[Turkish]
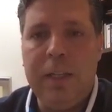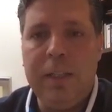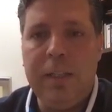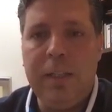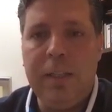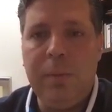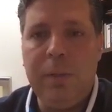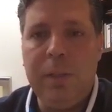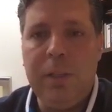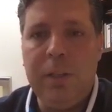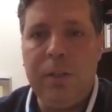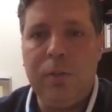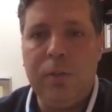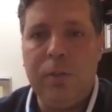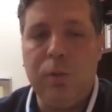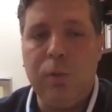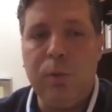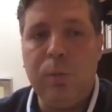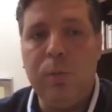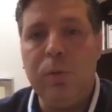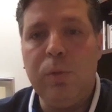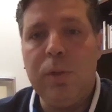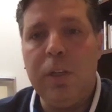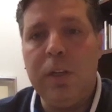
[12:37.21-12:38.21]
edebilir,
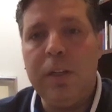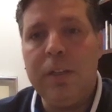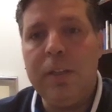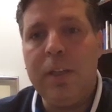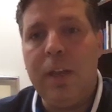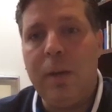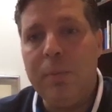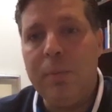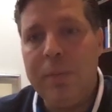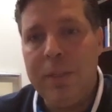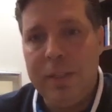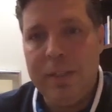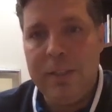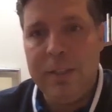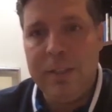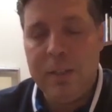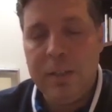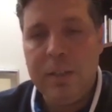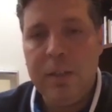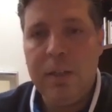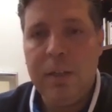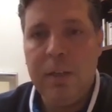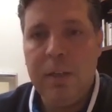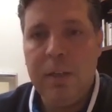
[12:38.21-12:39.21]
sorumlulukları tam nedir?